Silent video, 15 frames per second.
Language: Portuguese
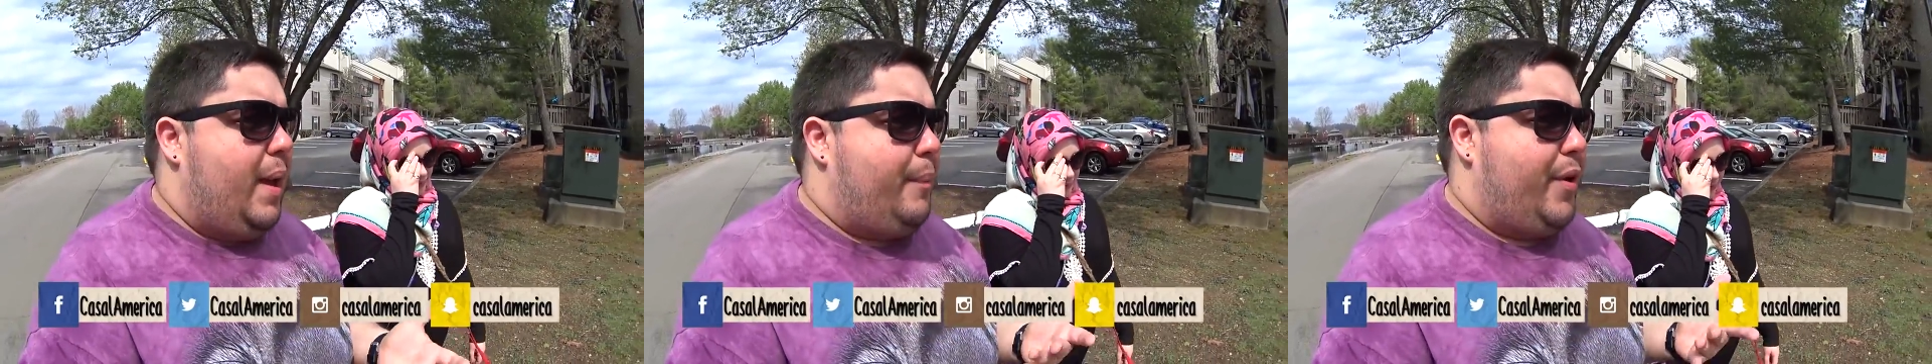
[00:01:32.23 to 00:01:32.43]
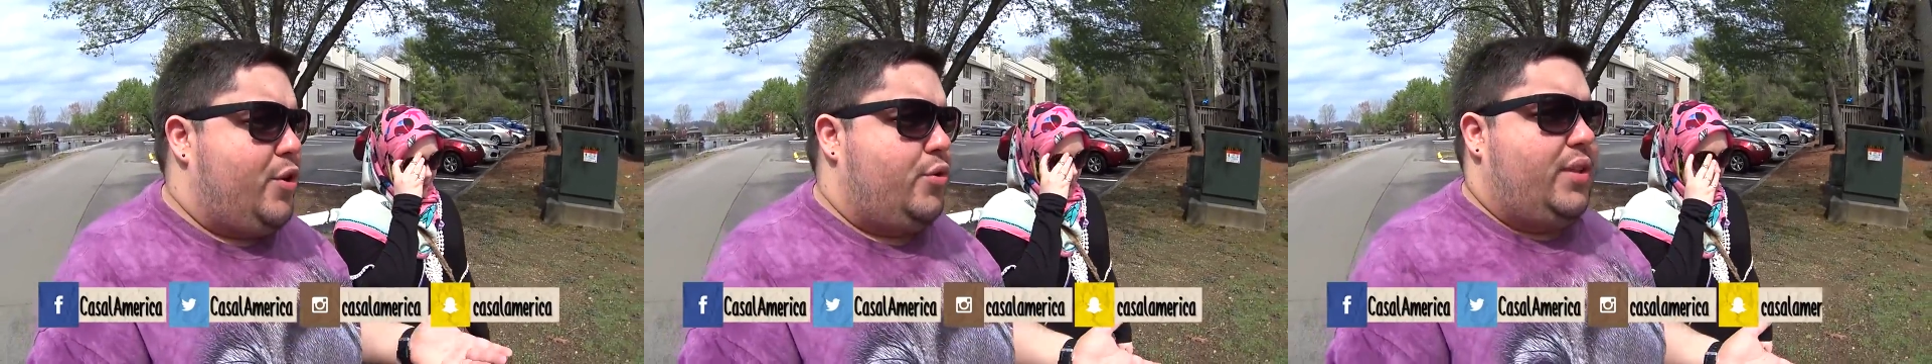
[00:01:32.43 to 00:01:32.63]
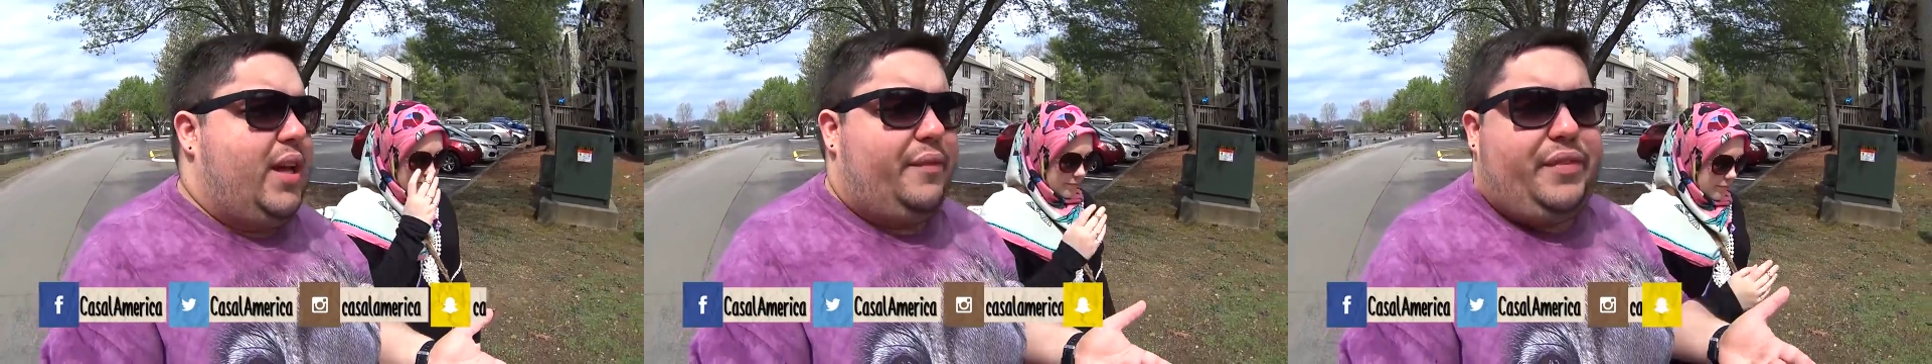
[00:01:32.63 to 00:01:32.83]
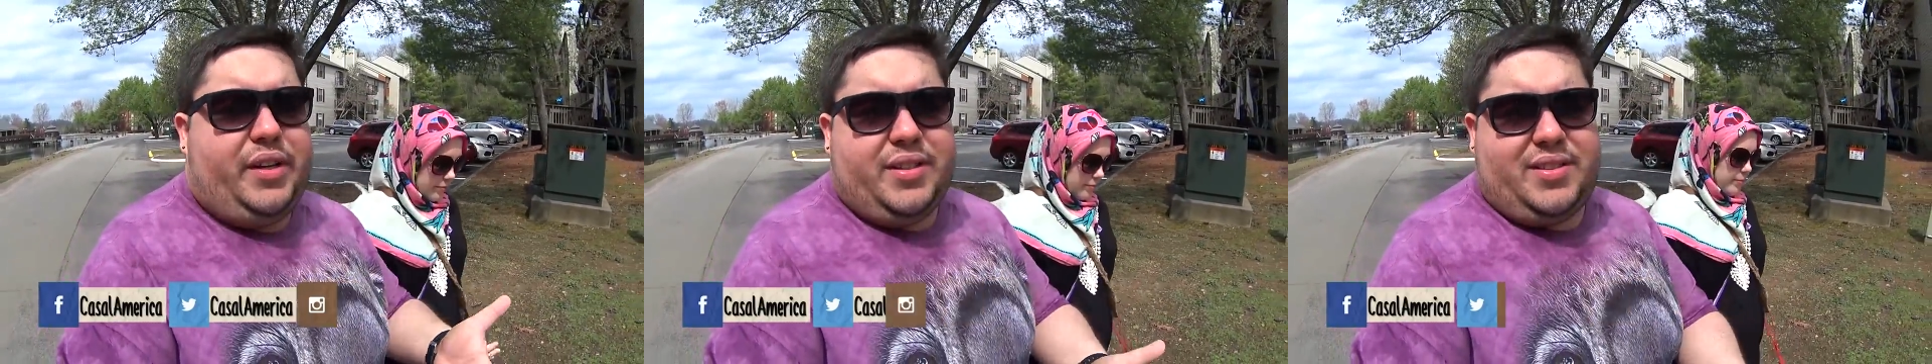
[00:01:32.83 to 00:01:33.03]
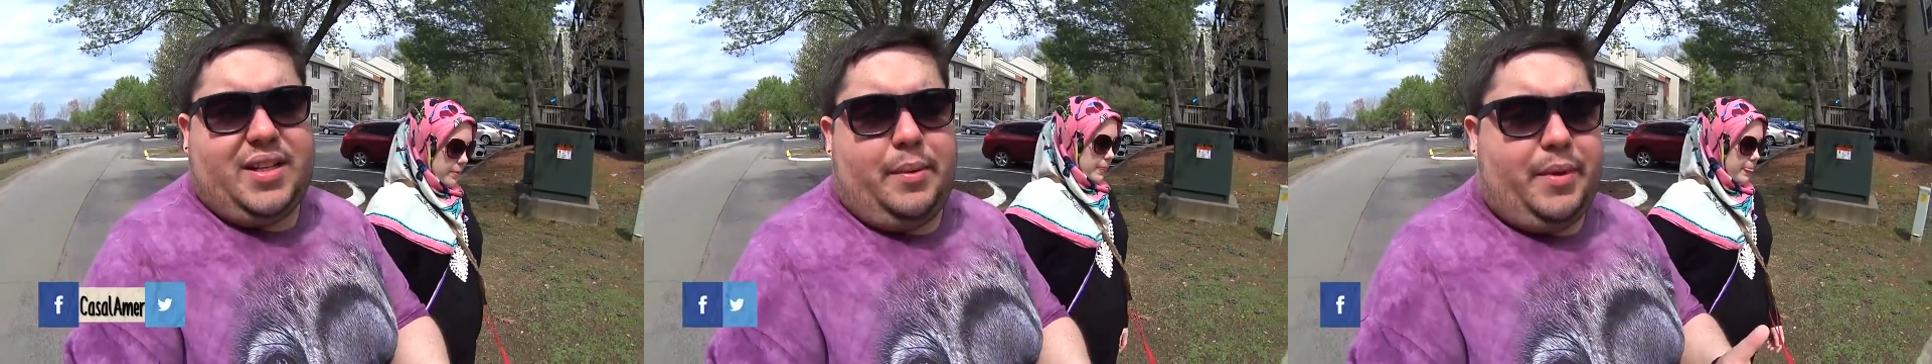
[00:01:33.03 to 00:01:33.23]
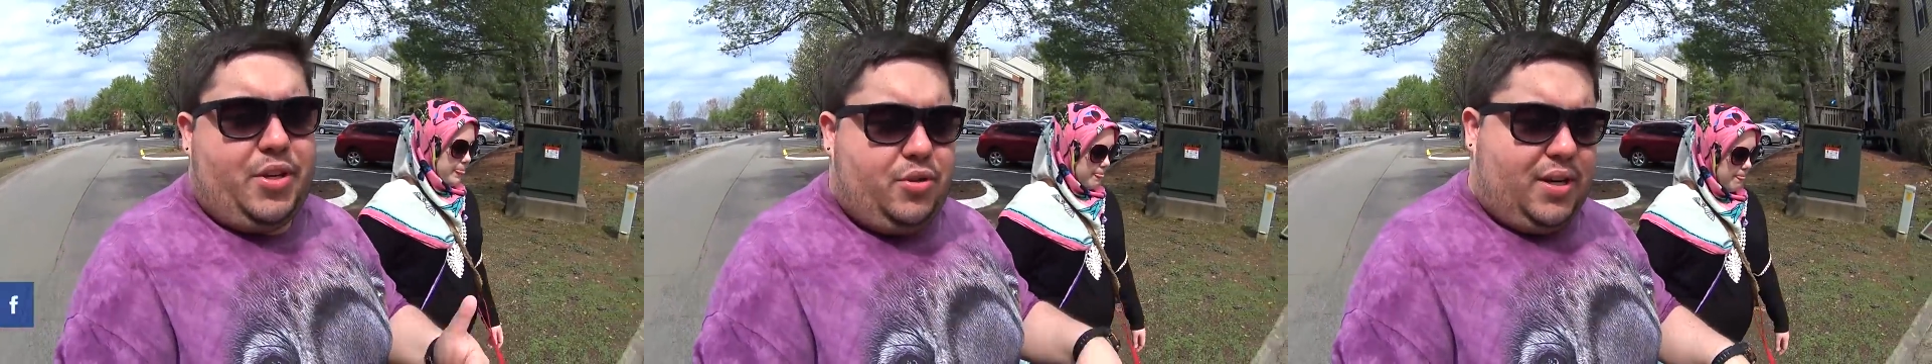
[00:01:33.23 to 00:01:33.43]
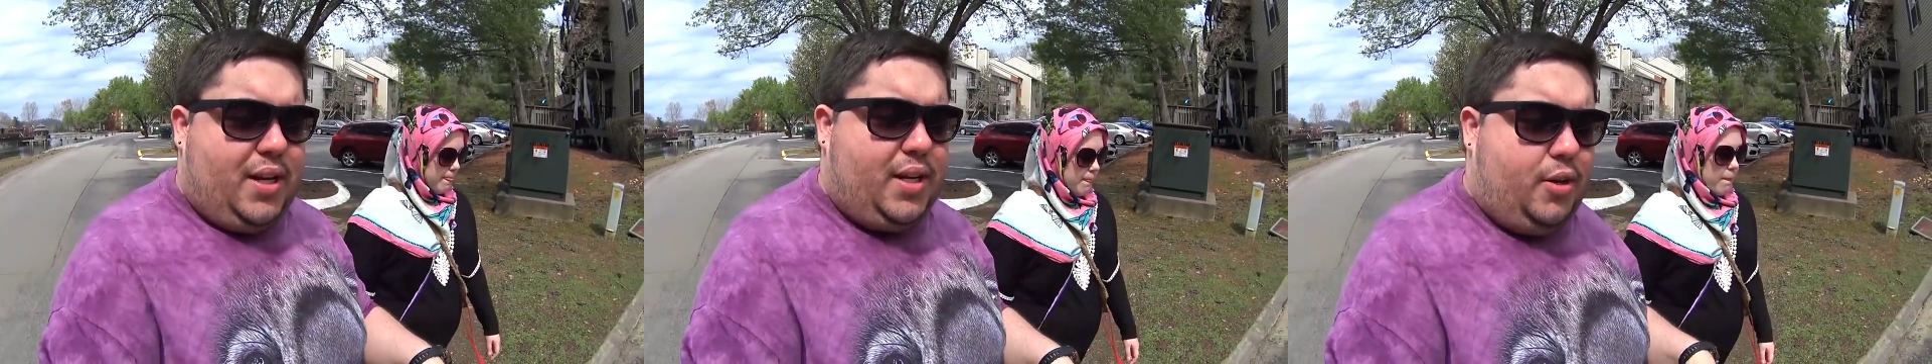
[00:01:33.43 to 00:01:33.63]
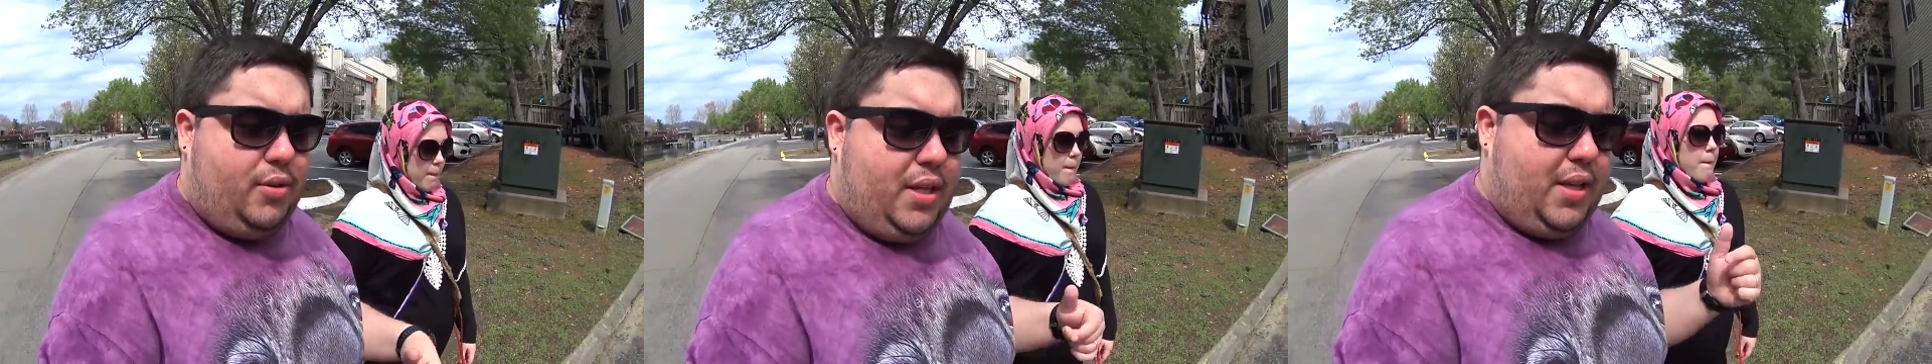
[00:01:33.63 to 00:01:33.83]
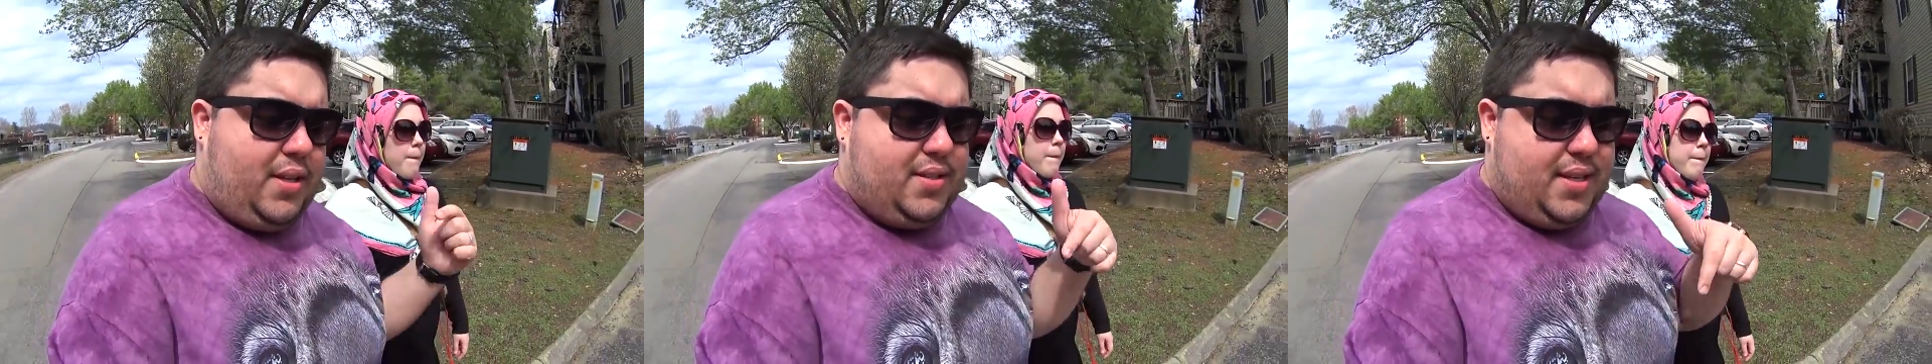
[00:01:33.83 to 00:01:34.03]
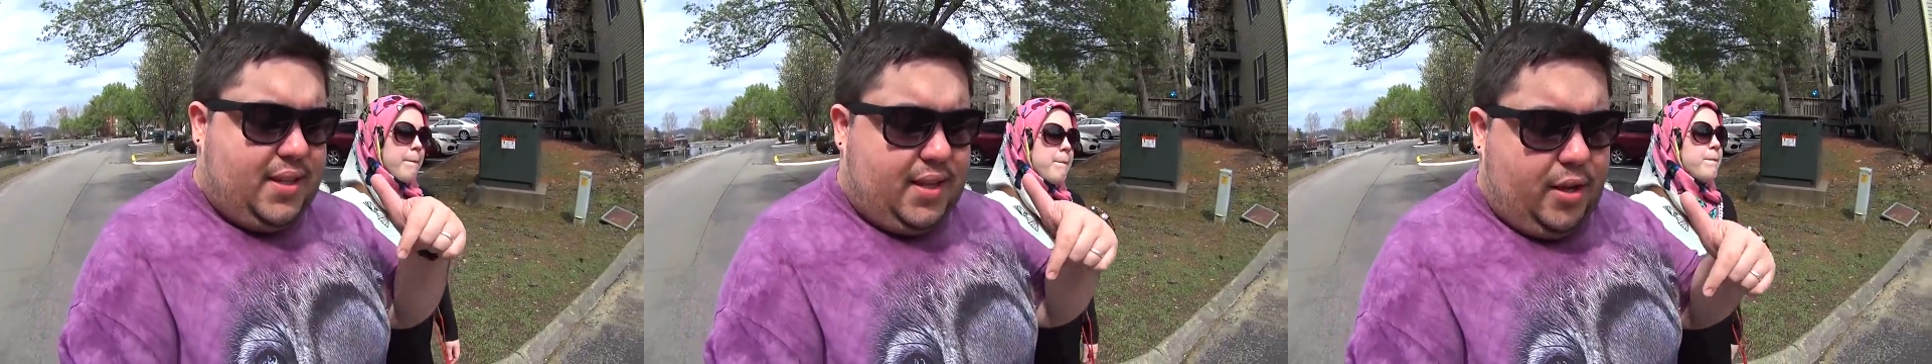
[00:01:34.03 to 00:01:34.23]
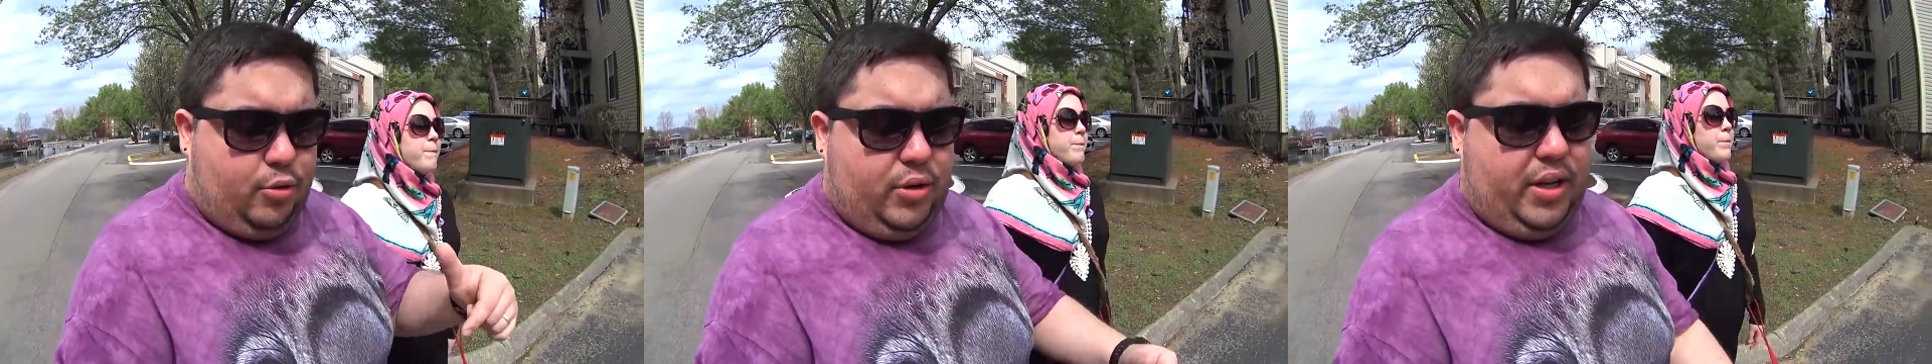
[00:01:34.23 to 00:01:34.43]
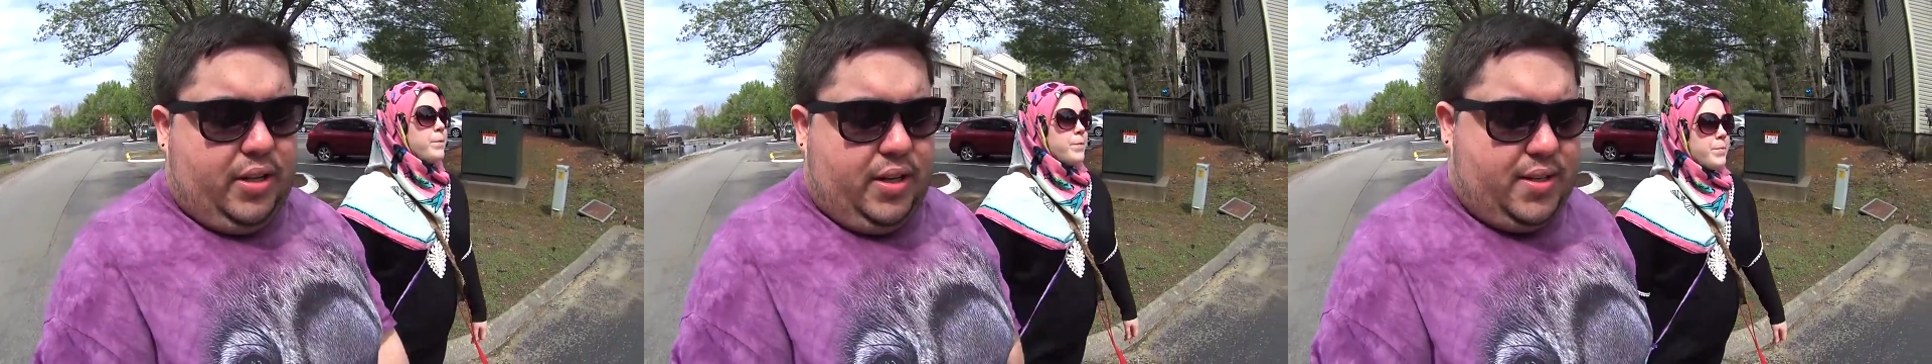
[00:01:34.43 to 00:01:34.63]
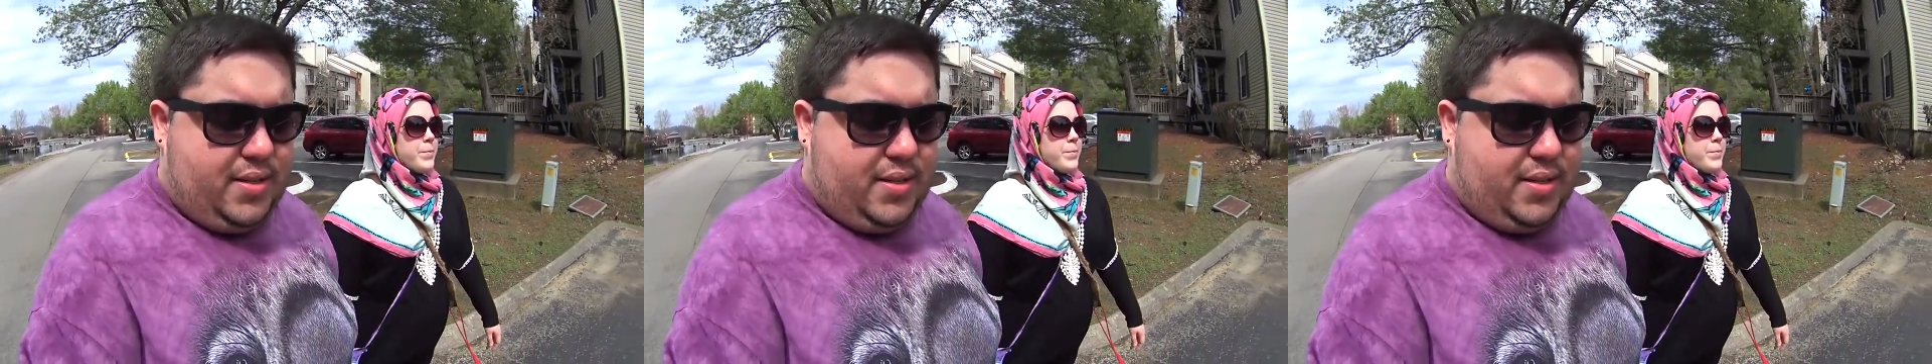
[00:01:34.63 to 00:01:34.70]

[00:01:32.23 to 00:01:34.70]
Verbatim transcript: é pra ajudar financeiramente o canal. Quem quiser, tá aí o link na